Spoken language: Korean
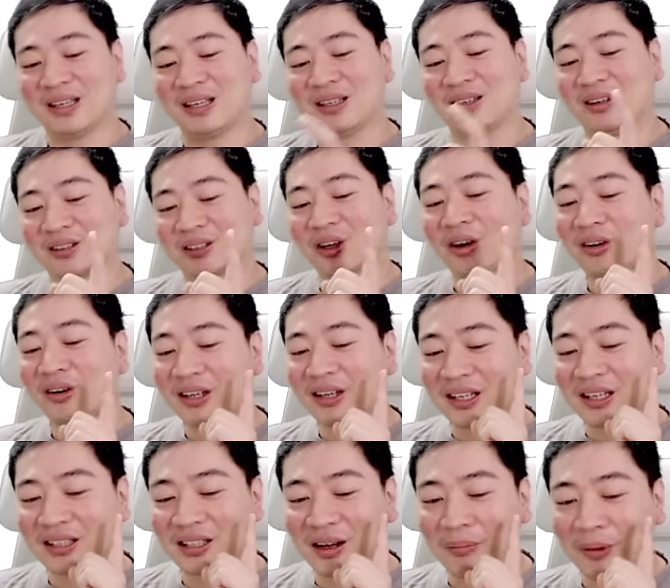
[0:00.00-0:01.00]
어,
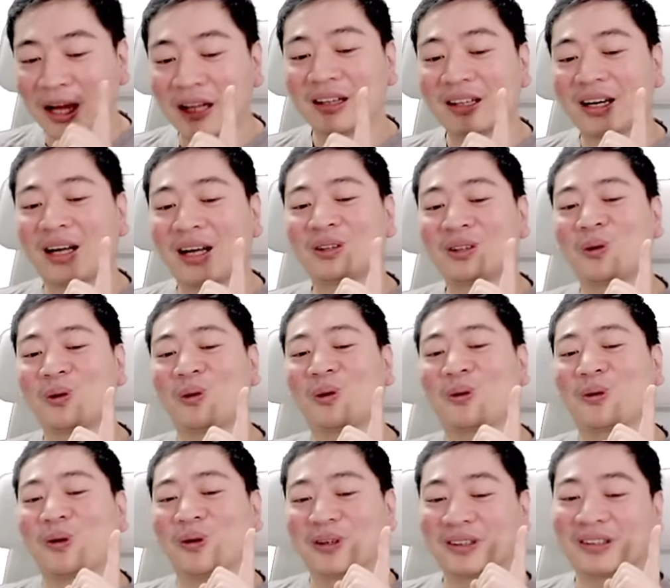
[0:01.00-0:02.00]
서린에서만
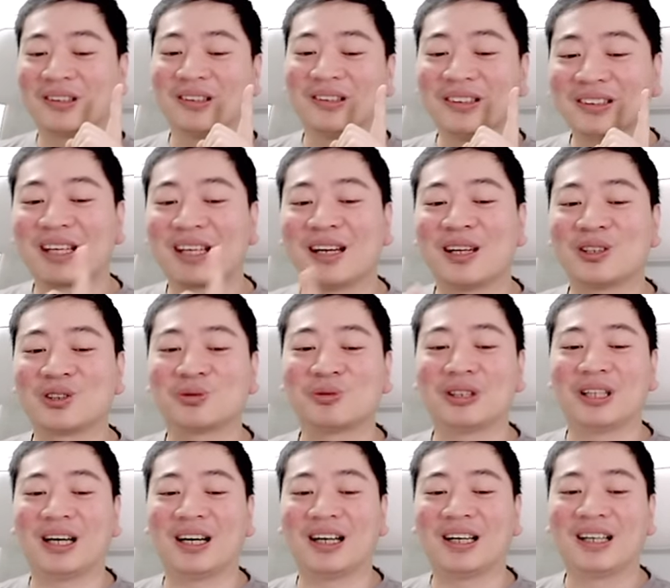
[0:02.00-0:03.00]
카톡으로 그거 응대를
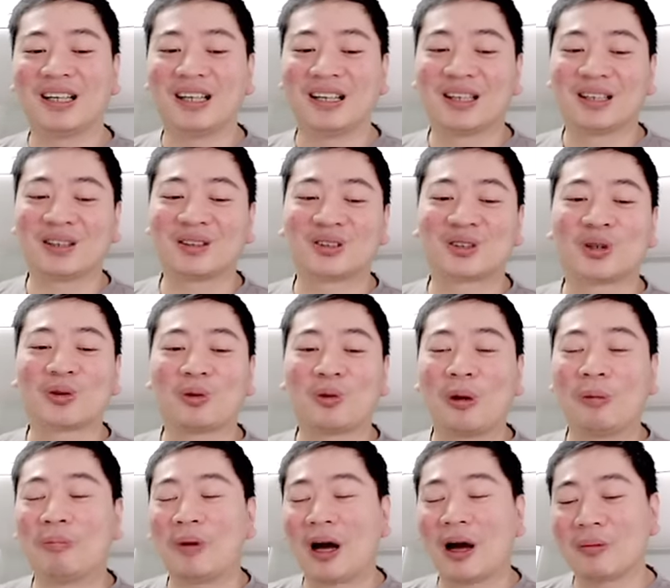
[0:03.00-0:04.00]
해줍니다. 그래서 저도
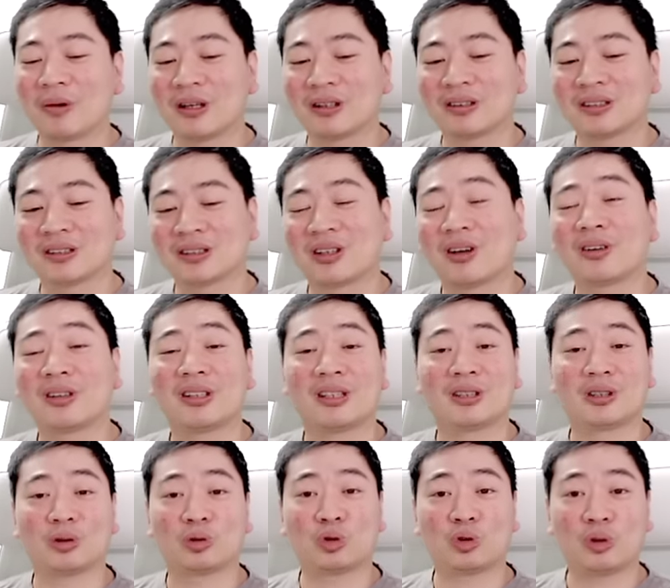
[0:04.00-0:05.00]
웬만하면
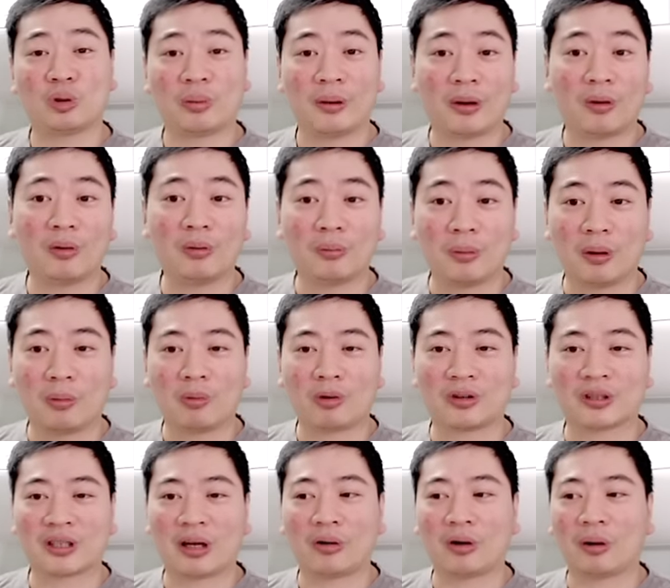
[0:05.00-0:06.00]
서린에서 수입해온 메모리를
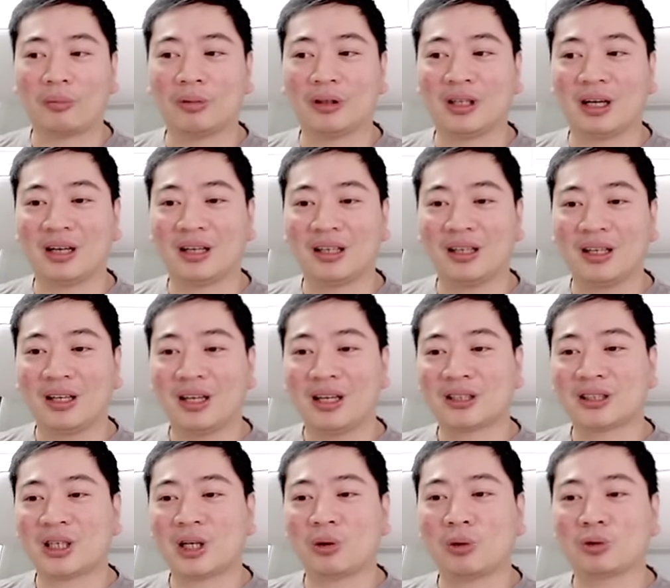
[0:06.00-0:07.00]
사용합니다.
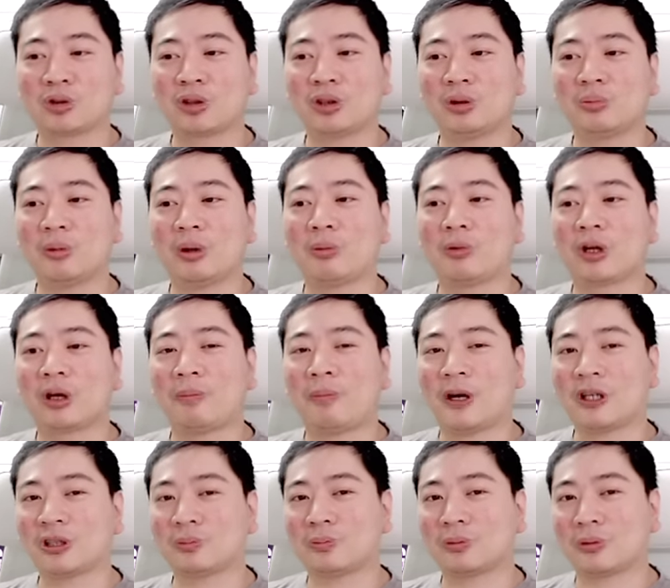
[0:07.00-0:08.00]
참고로 수입 메모리의
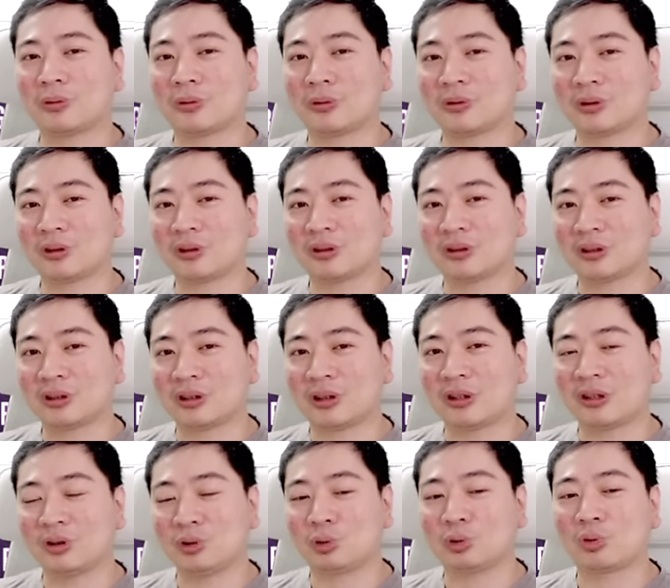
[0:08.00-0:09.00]
80%를
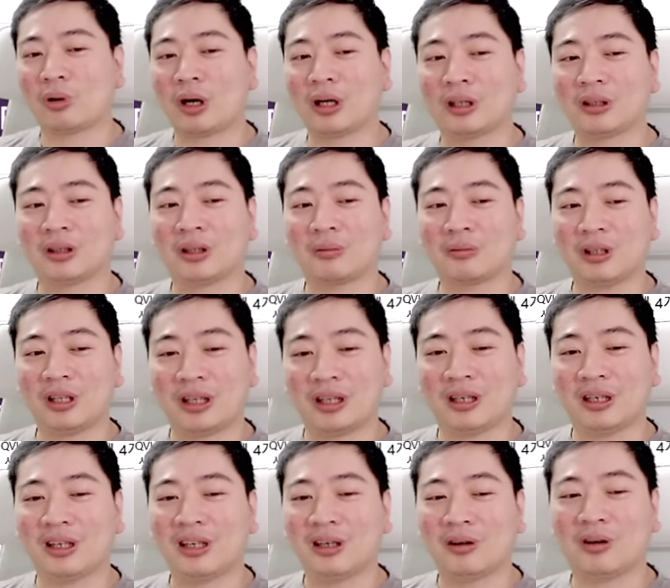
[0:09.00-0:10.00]
서린 유통하기 때문에
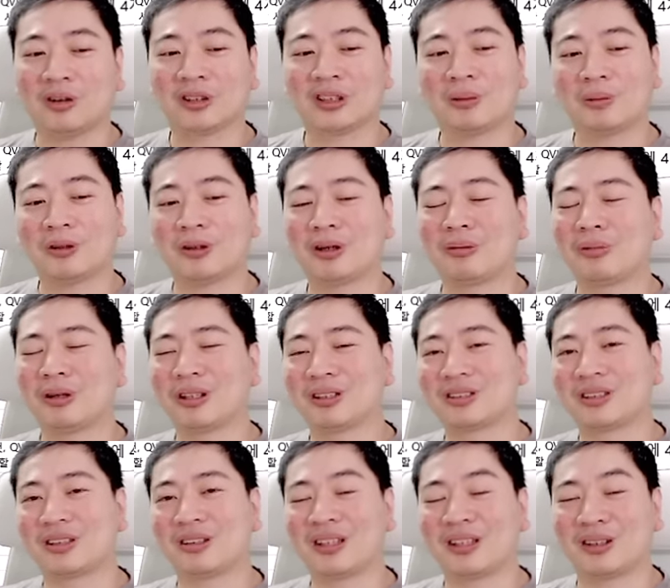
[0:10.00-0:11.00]
어차피 여러분한테
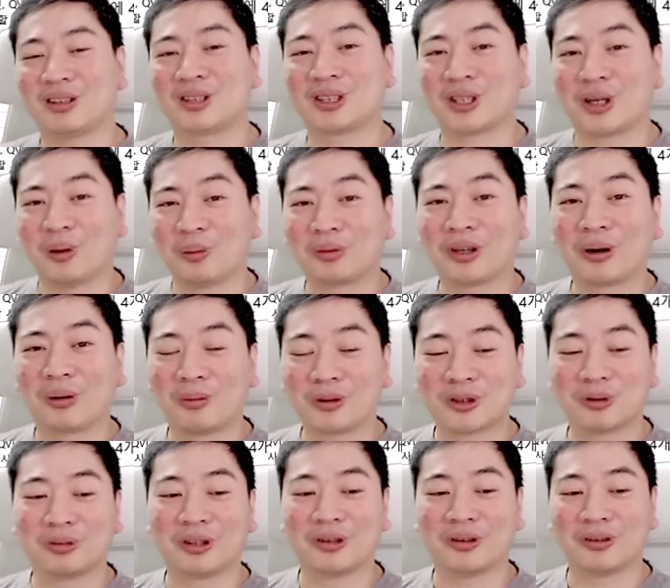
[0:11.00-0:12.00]
선택 여지가 없다고
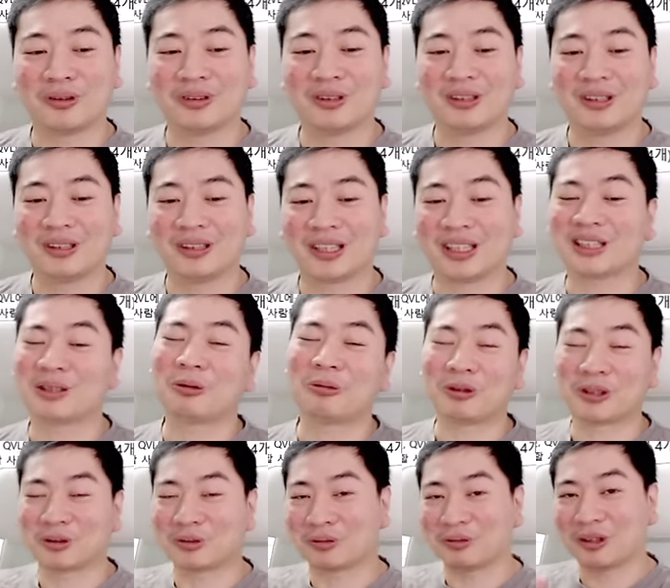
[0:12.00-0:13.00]
보시면 돼요 다시 한 번
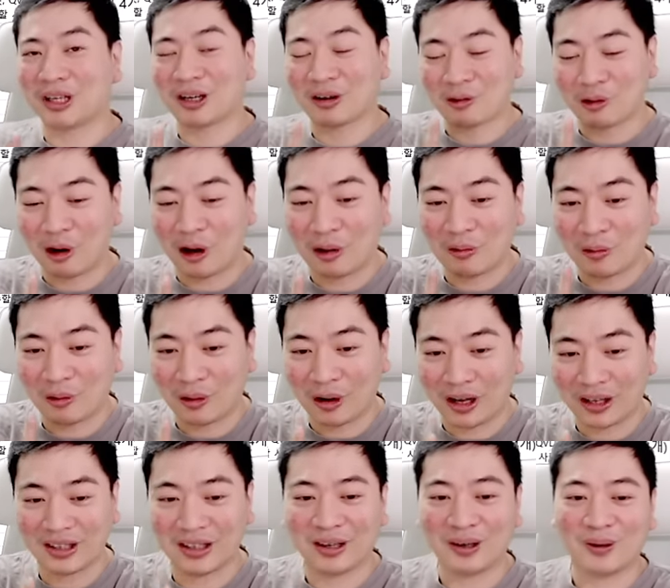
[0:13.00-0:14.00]
말씀드립니다 광고
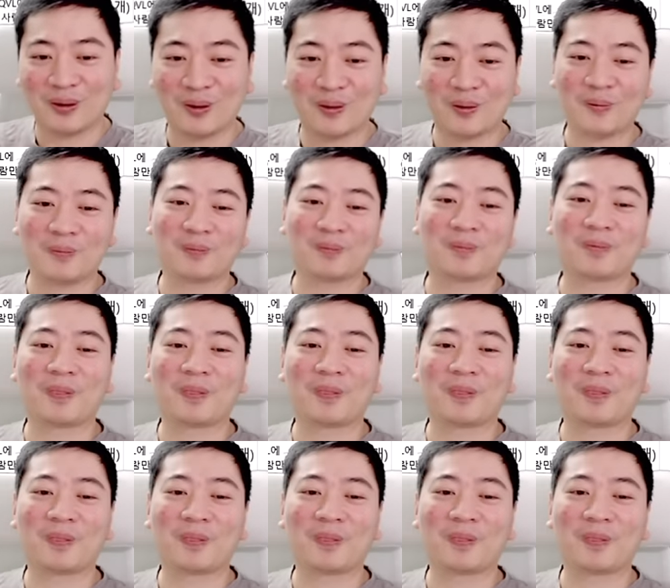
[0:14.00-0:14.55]
아니에요